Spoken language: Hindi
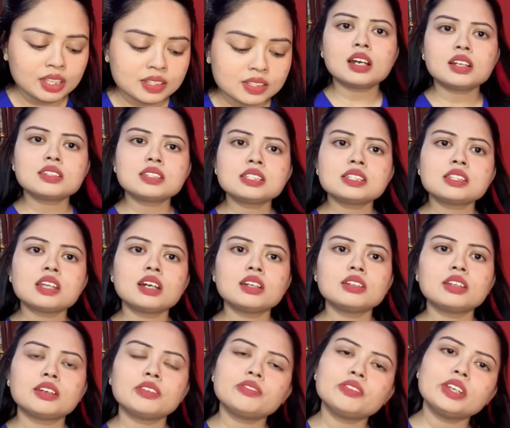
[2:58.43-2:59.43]
साथ ही साथ
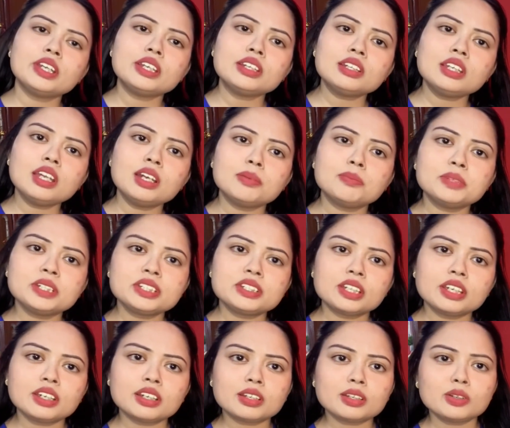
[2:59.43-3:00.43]
डेफिनेटली
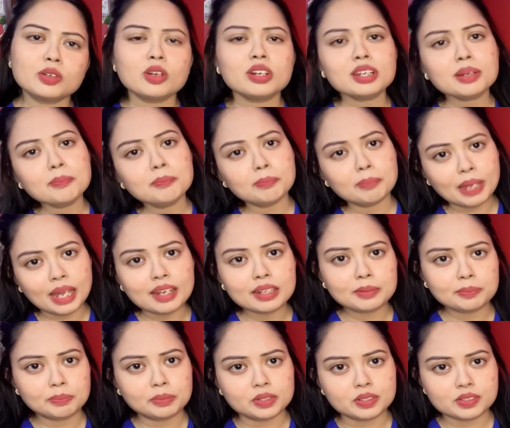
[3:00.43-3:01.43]
अभिषेक नॉट अ
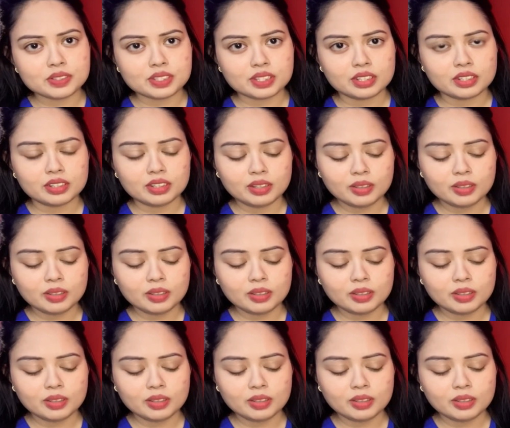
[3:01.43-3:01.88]
बैड पर्सन